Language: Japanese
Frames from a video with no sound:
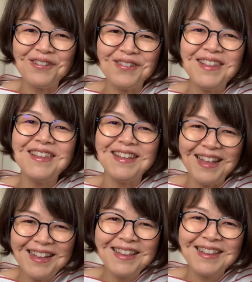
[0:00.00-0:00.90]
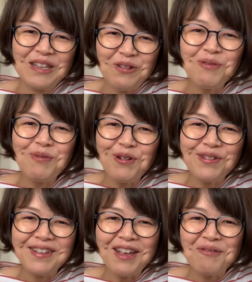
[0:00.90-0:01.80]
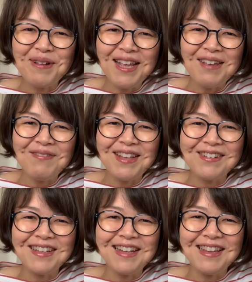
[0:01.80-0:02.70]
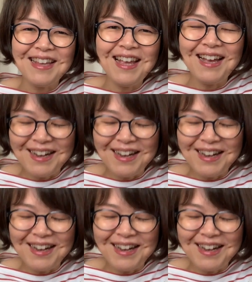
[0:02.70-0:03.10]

ごい嬉しいです今日も最後まで見てくださって